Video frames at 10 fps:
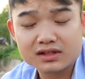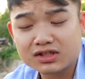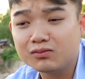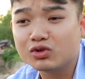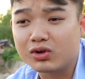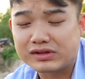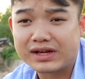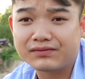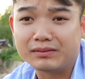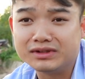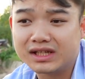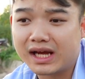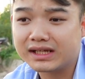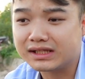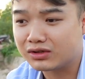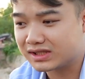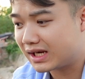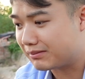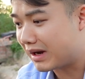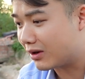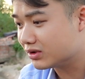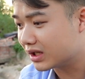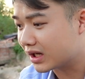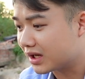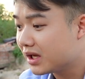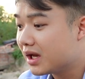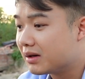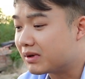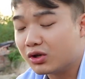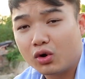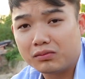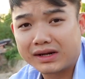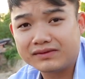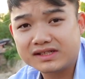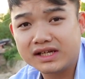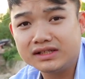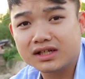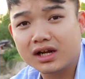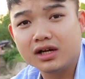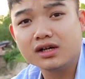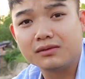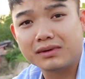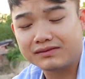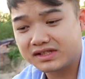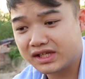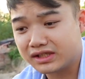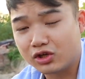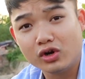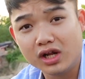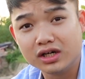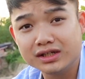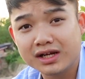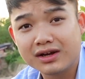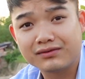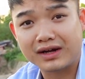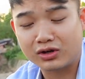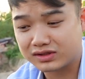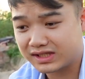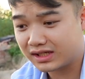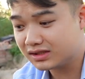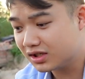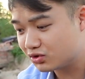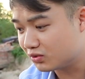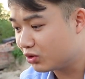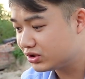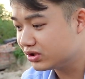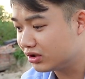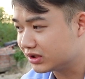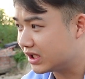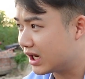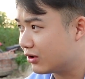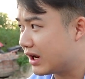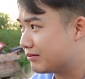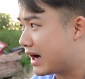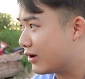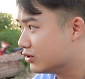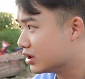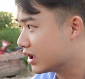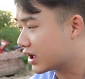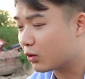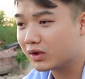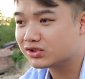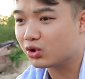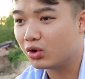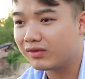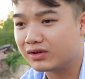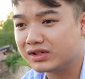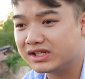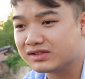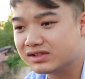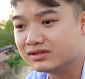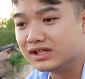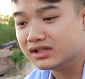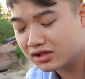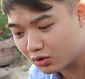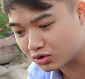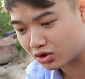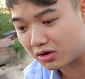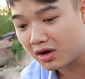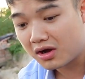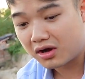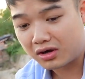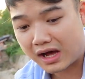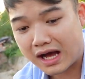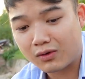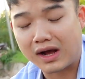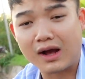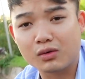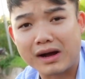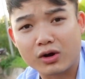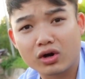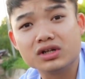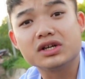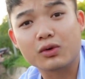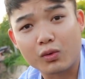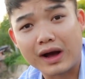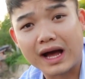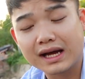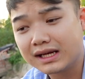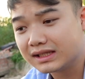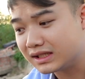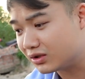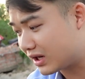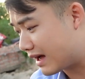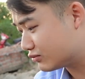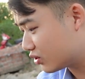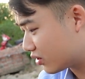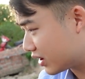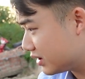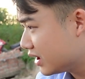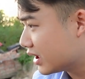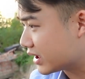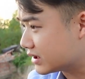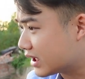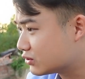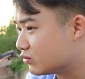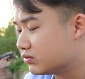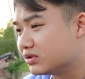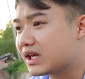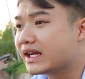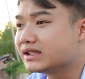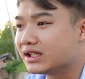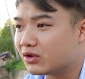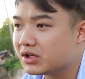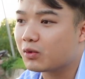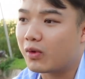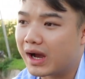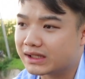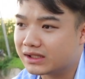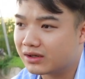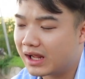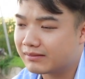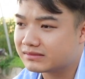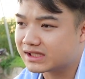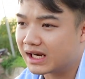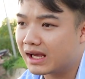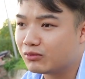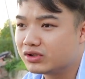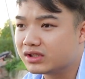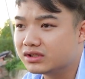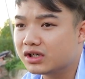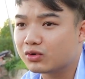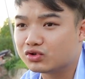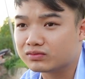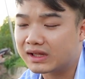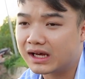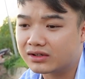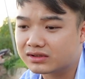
trong một gói sản phẩm như thế này. Thì nó sẽ đảm bảo được là cái mật độ men vi sinh, những cái lượng men vi sinh này nó lớn, và nó sẽ đưa xuống môi trường thì là nó đảm bảo được là cái quân số, và nó đi nó xử lý nước của cho ao cá của bà con được hiệu quả. Thì nó làm cho cái tác dụng nhanh, thì nó hiệu quả, thì nó làm trả lại môi trường nước của chúng ta